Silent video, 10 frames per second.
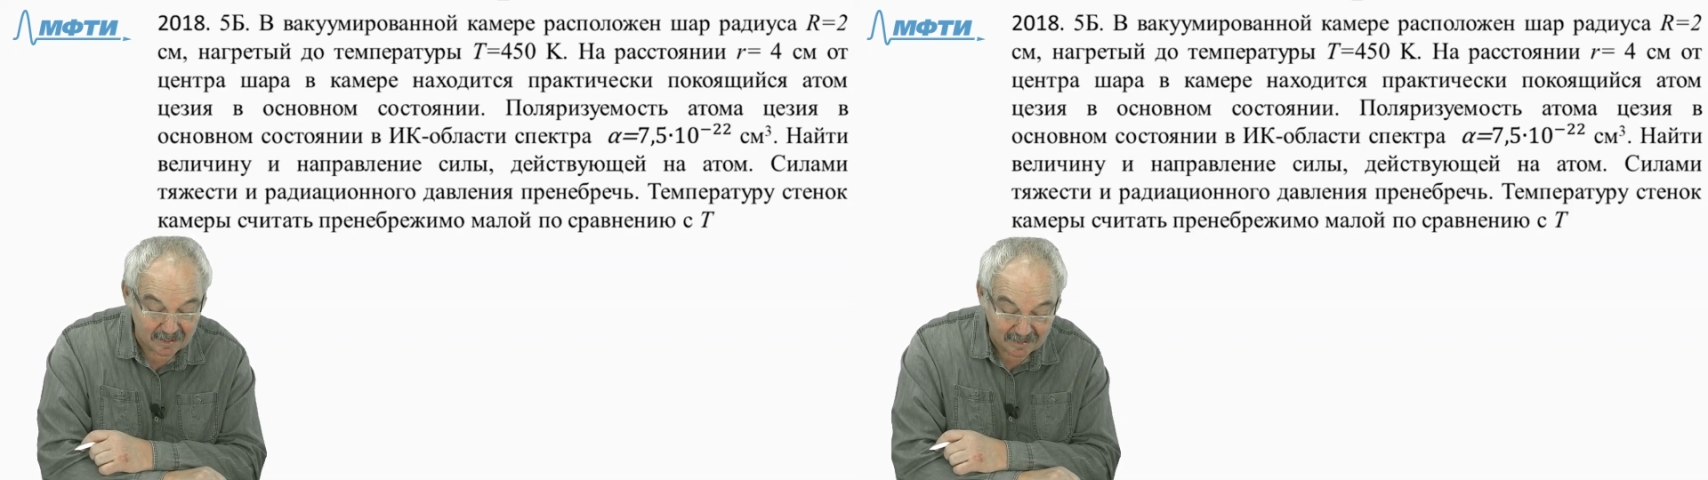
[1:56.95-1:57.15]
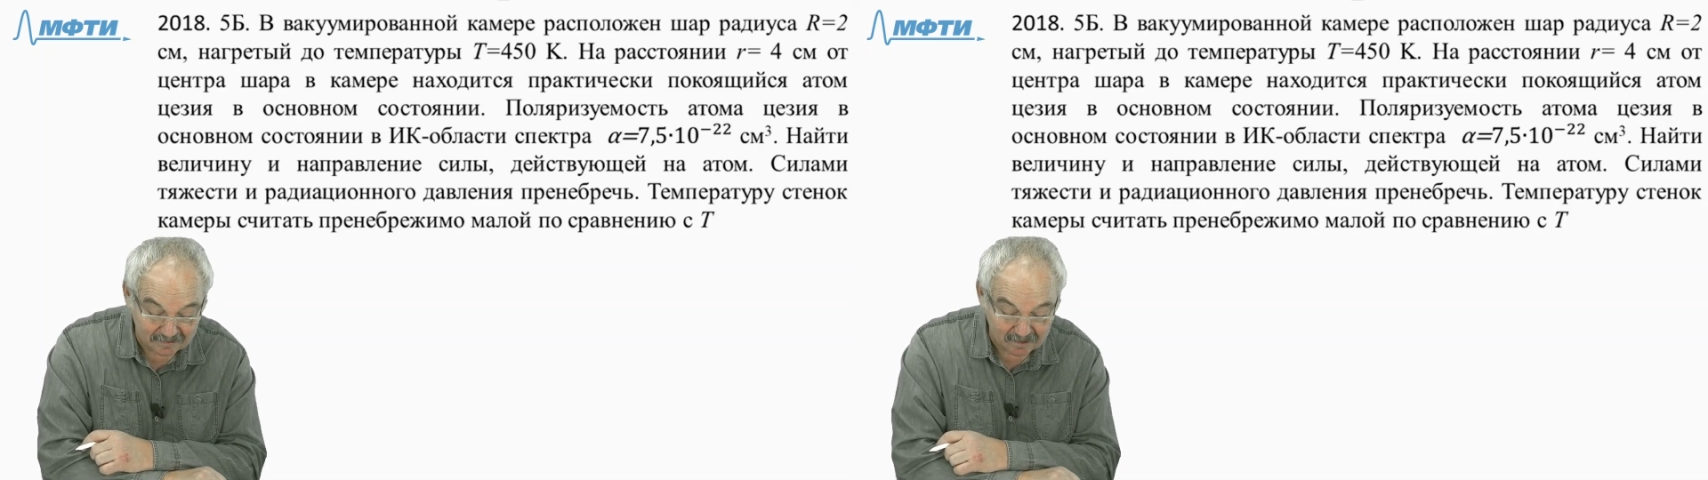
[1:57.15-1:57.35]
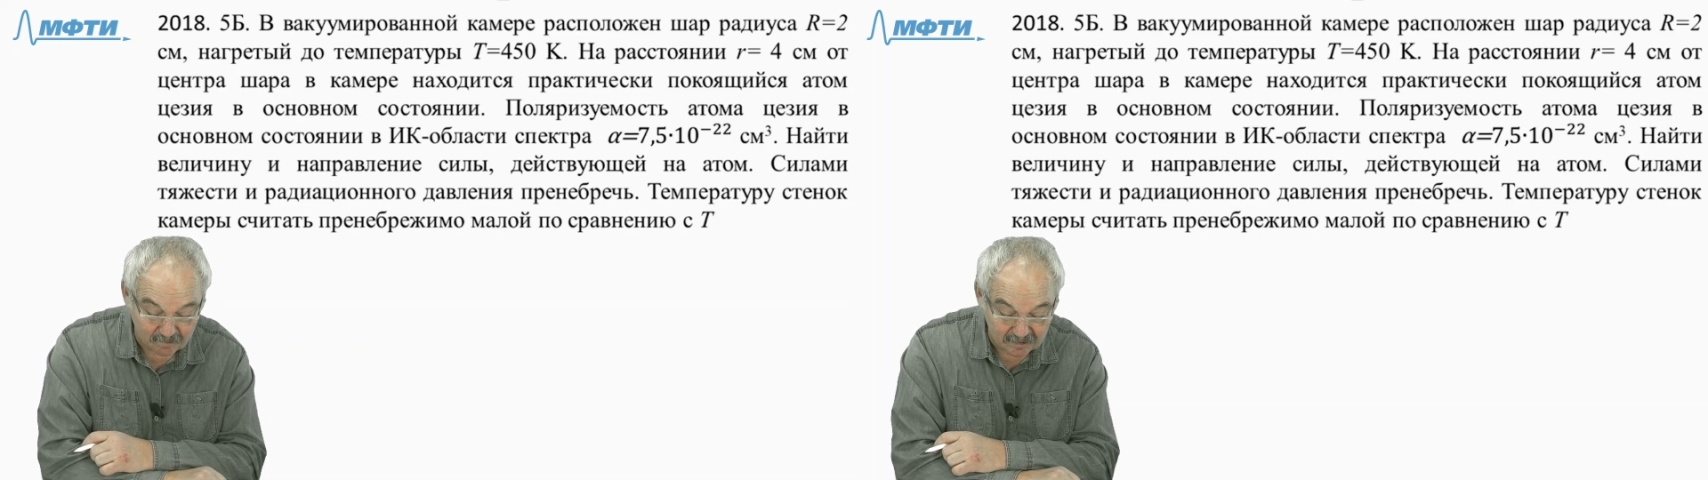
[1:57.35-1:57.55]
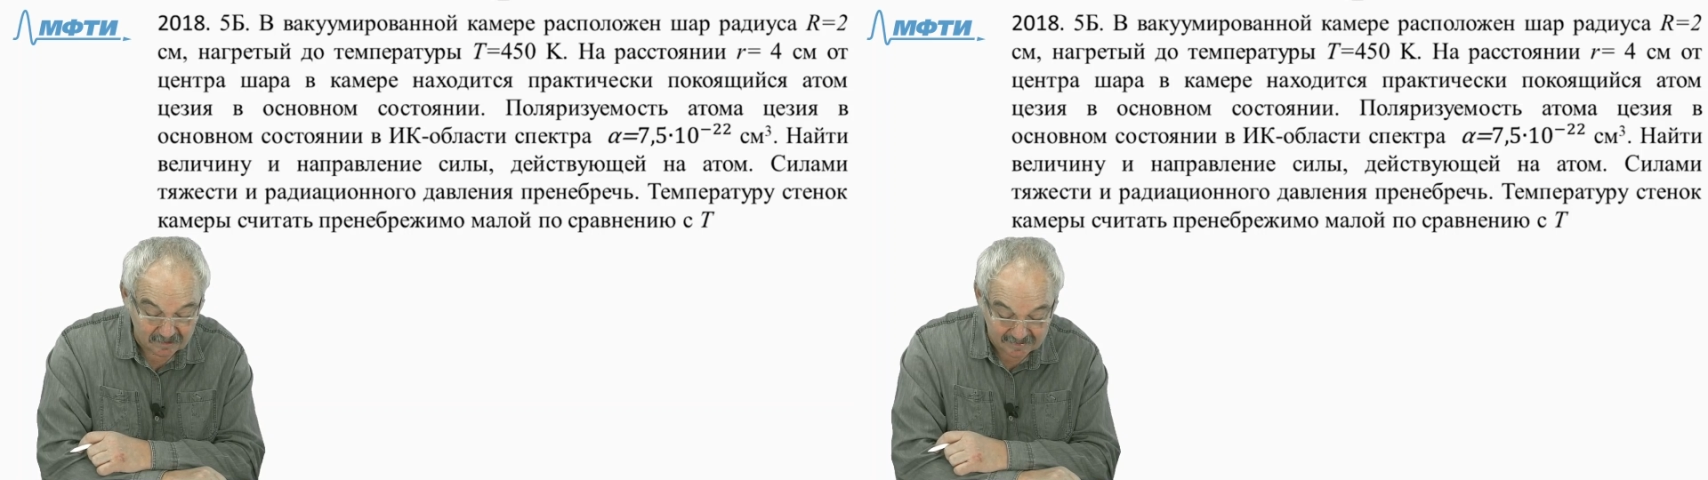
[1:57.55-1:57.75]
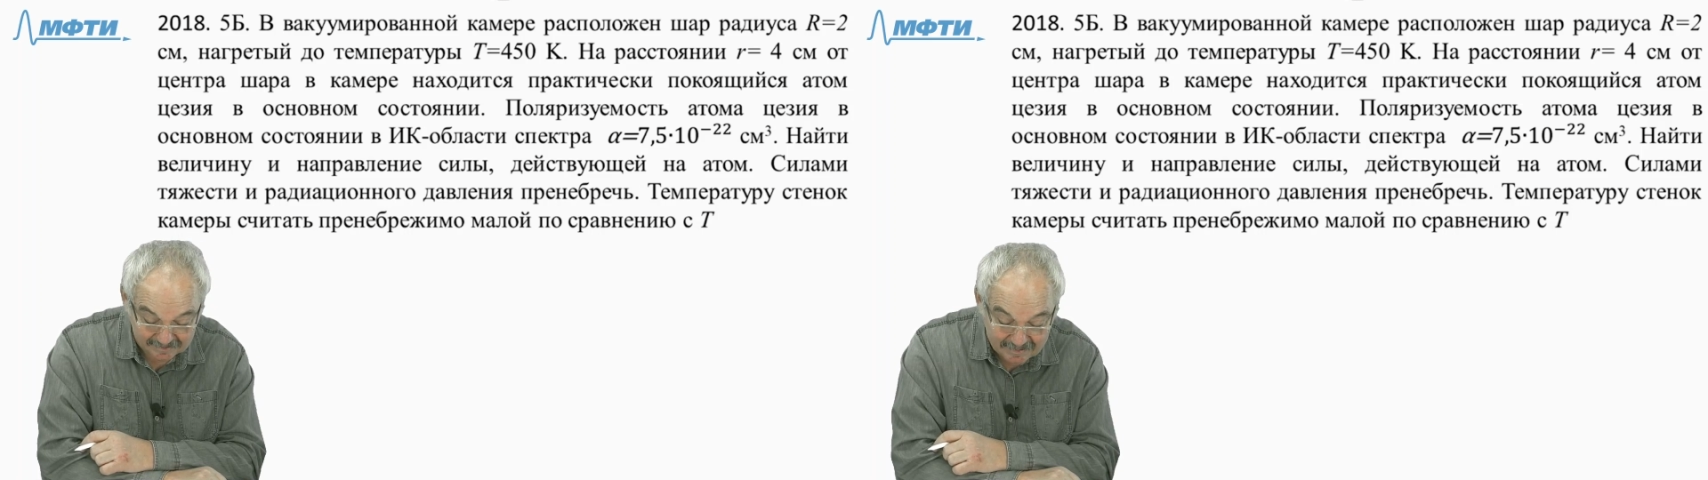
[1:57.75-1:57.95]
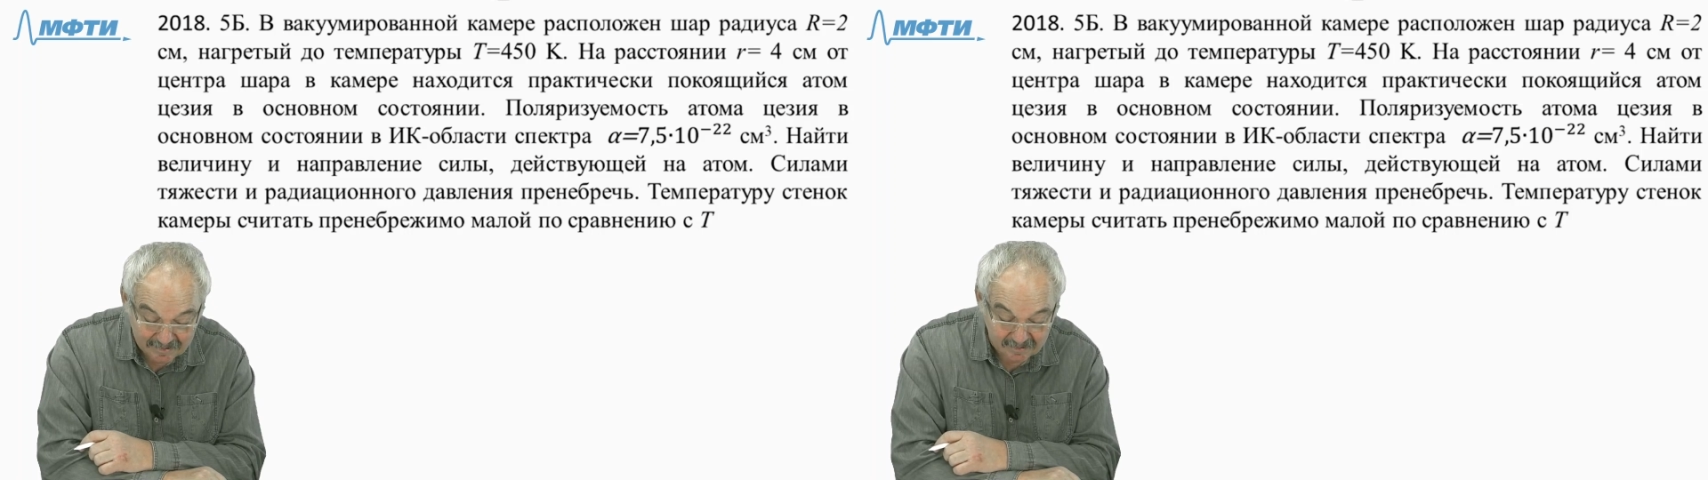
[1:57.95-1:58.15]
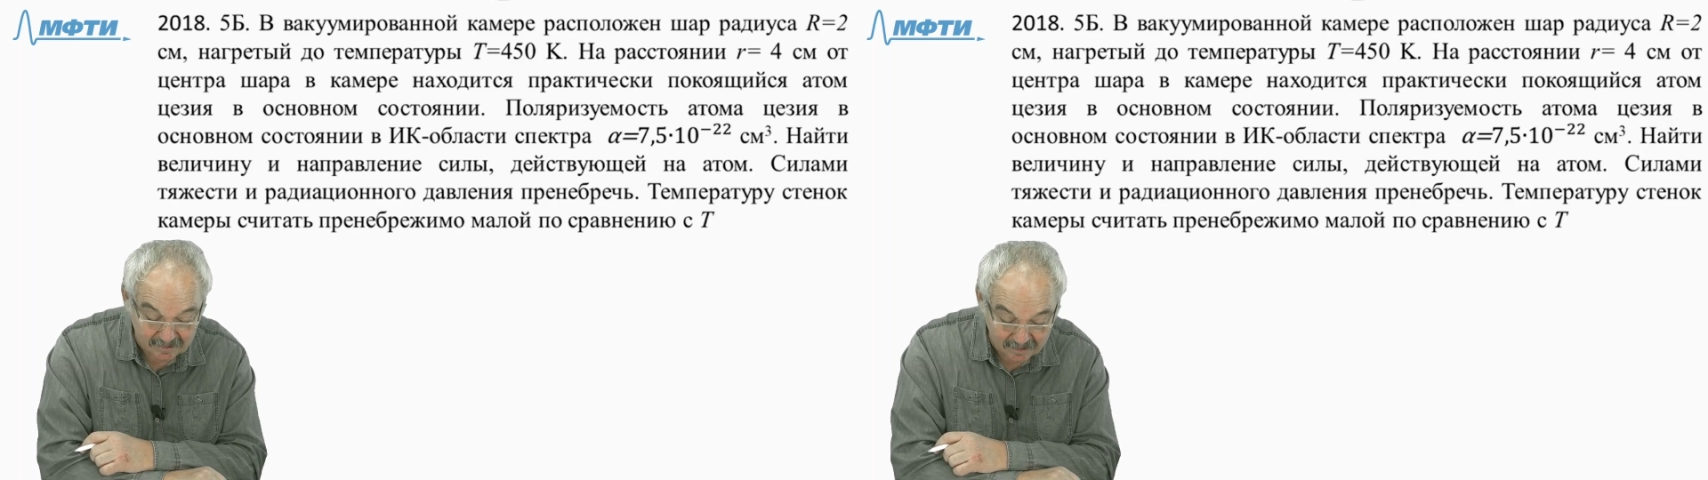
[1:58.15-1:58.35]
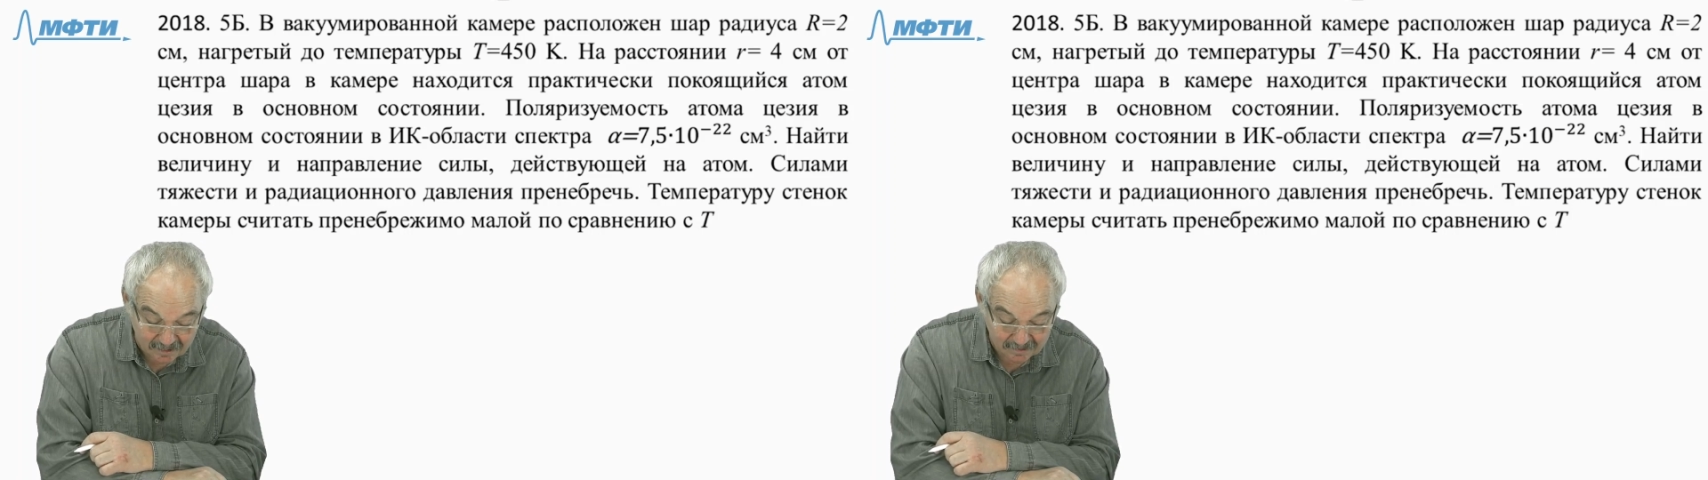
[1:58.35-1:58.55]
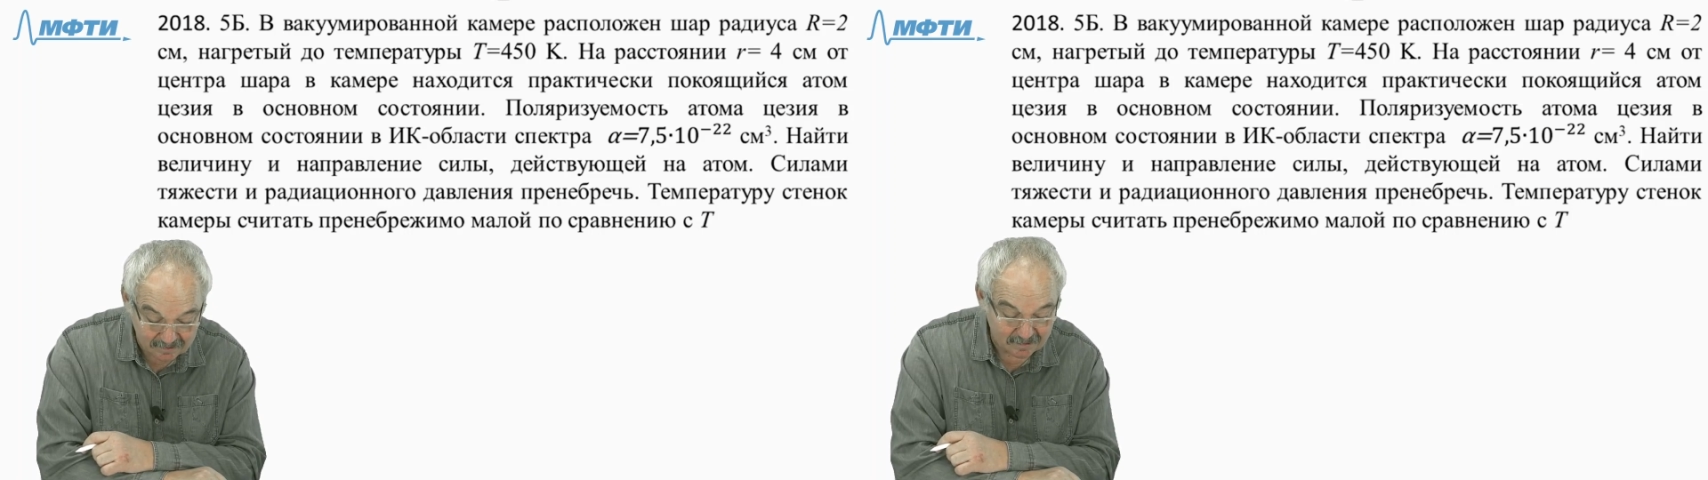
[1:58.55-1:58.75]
атомы цезия.